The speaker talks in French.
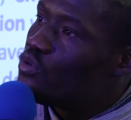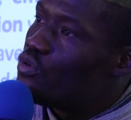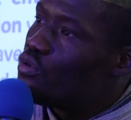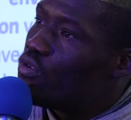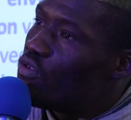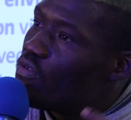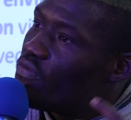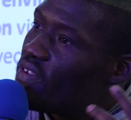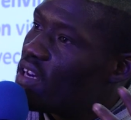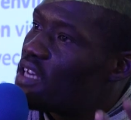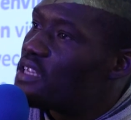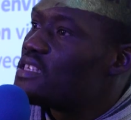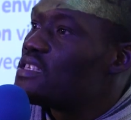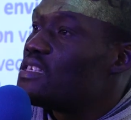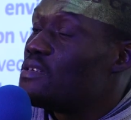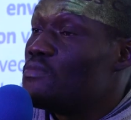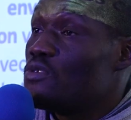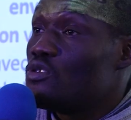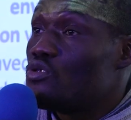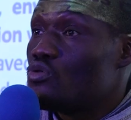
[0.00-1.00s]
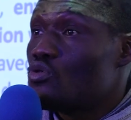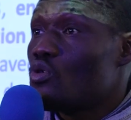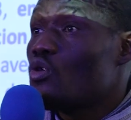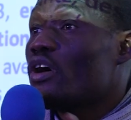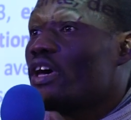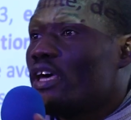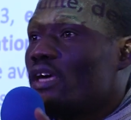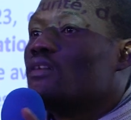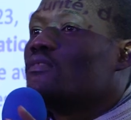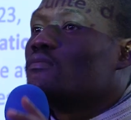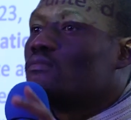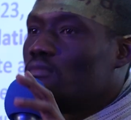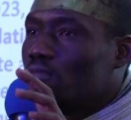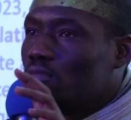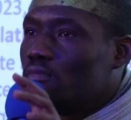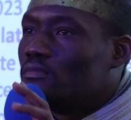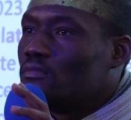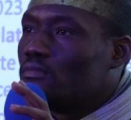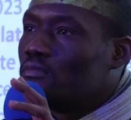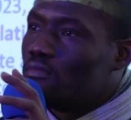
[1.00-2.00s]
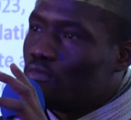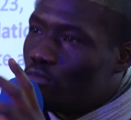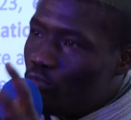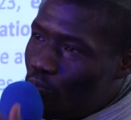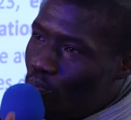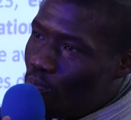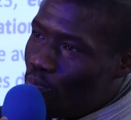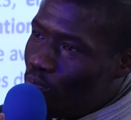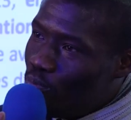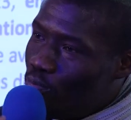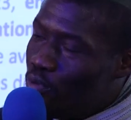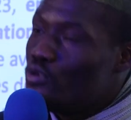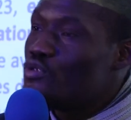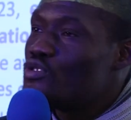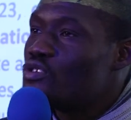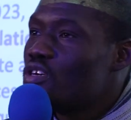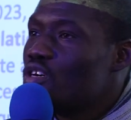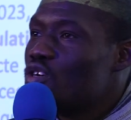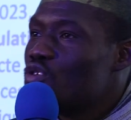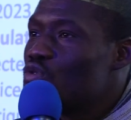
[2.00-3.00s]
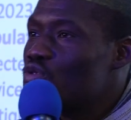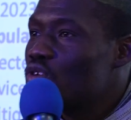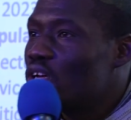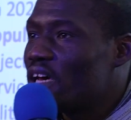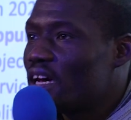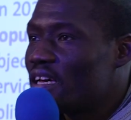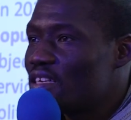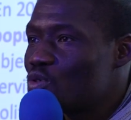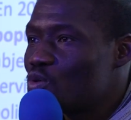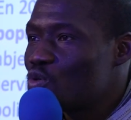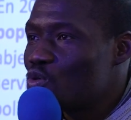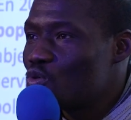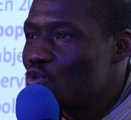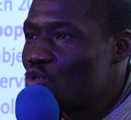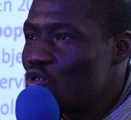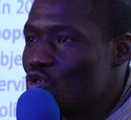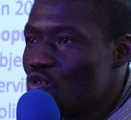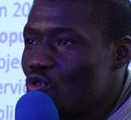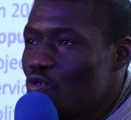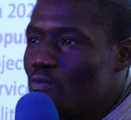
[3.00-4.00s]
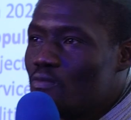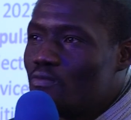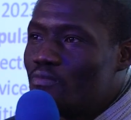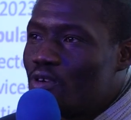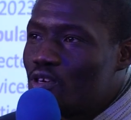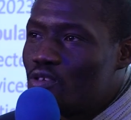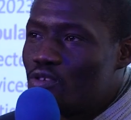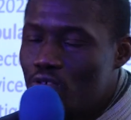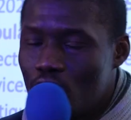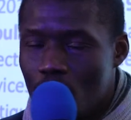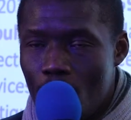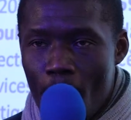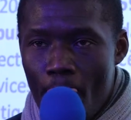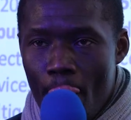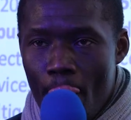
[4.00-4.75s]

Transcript: de faire des émissions et plus sur les réseaux sociaux parce que